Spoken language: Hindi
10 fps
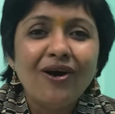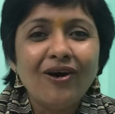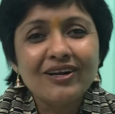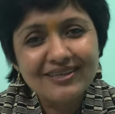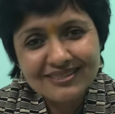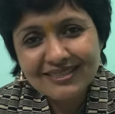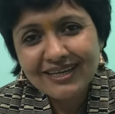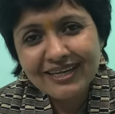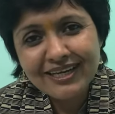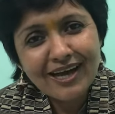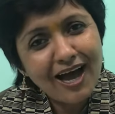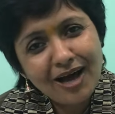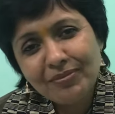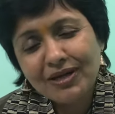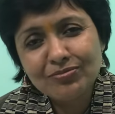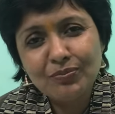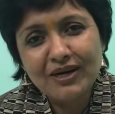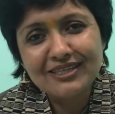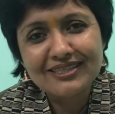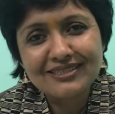और इसीलिए आम आदमी
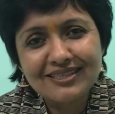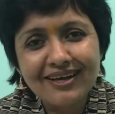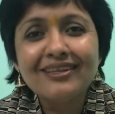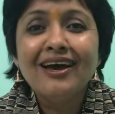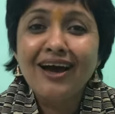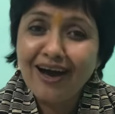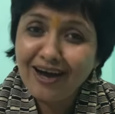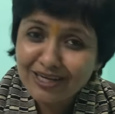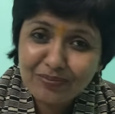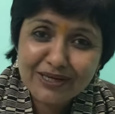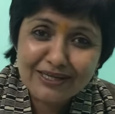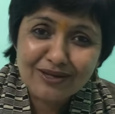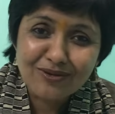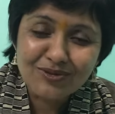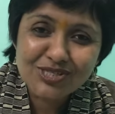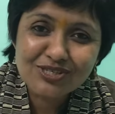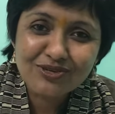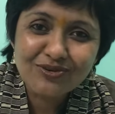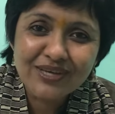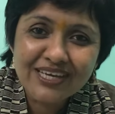पार्टी के साथ आगे बढ़ने की कोशिश
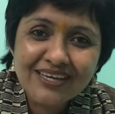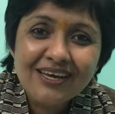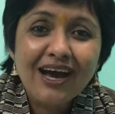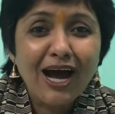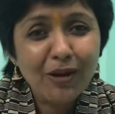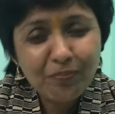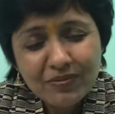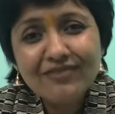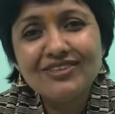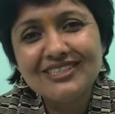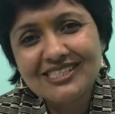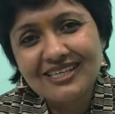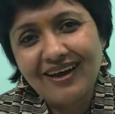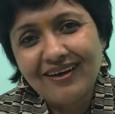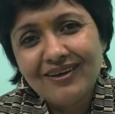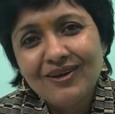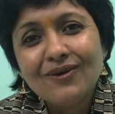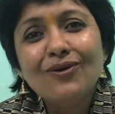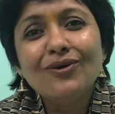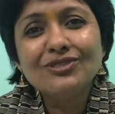करूँगी अपने विदिशा
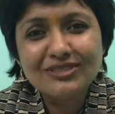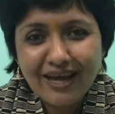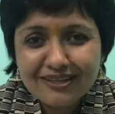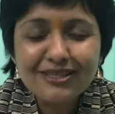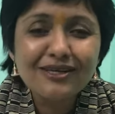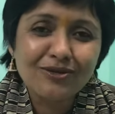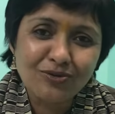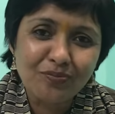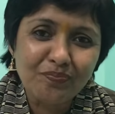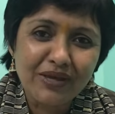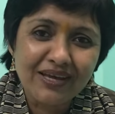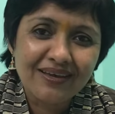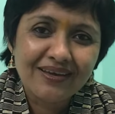को सार्थक रूप में